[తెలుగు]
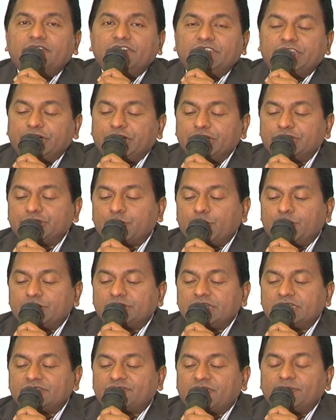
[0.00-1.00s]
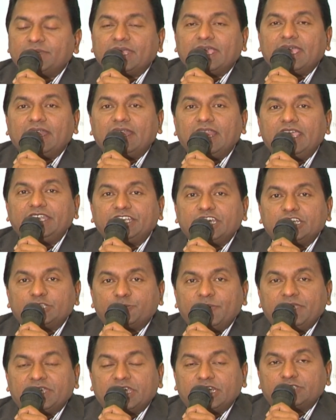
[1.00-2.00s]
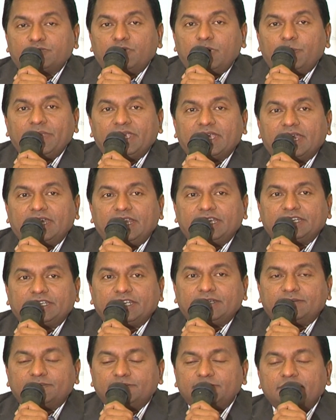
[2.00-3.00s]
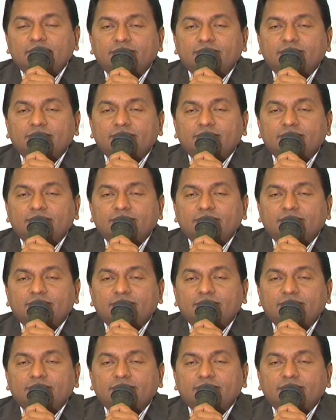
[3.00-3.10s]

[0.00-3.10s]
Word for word: with the discourses from the enlightened speakers will be conducted.